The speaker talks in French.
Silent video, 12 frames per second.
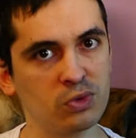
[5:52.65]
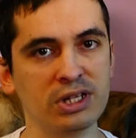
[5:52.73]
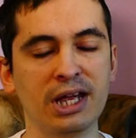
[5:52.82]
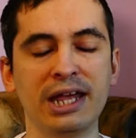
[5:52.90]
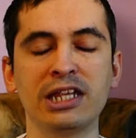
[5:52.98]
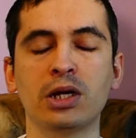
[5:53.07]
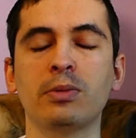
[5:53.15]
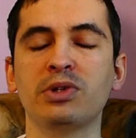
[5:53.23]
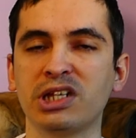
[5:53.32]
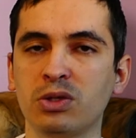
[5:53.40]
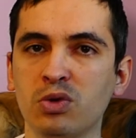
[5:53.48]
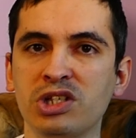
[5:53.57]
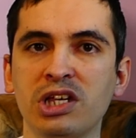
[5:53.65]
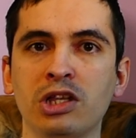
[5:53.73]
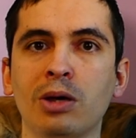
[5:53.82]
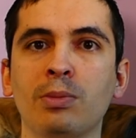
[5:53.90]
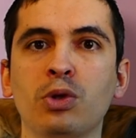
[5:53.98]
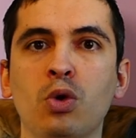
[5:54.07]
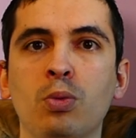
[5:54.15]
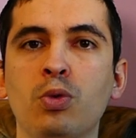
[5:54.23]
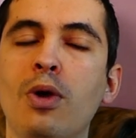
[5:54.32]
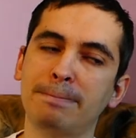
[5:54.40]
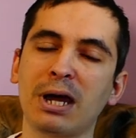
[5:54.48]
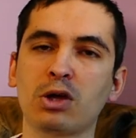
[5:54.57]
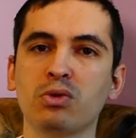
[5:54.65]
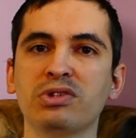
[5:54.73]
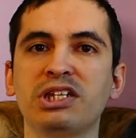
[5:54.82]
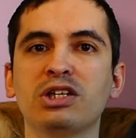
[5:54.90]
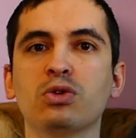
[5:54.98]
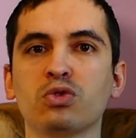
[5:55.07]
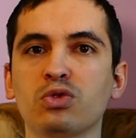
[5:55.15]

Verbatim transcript: il y a énormément de technologie, énormément de robots, par contre, des,